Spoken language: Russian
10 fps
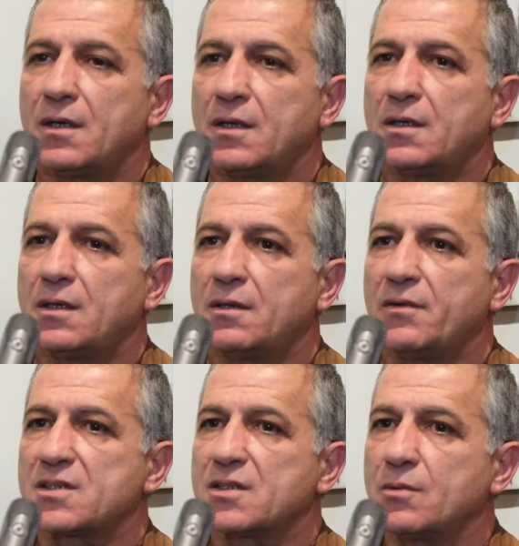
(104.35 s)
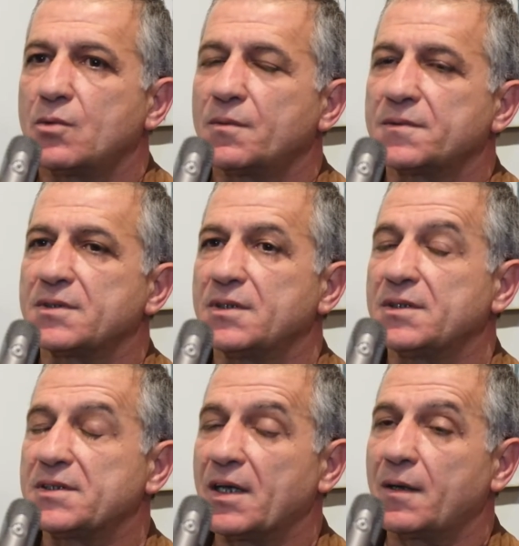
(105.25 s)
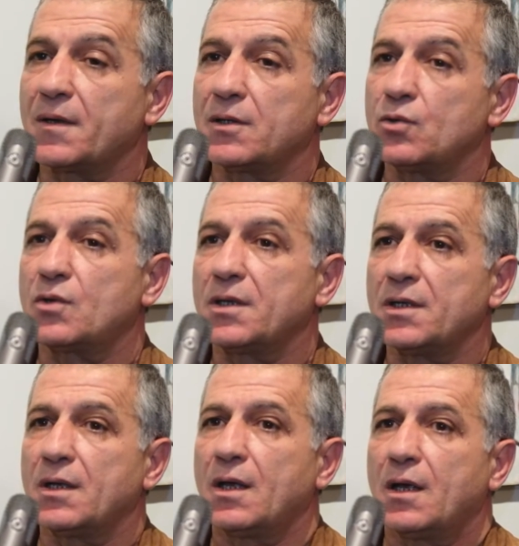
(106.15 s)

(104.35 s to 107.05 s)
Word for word: в основном тем, которые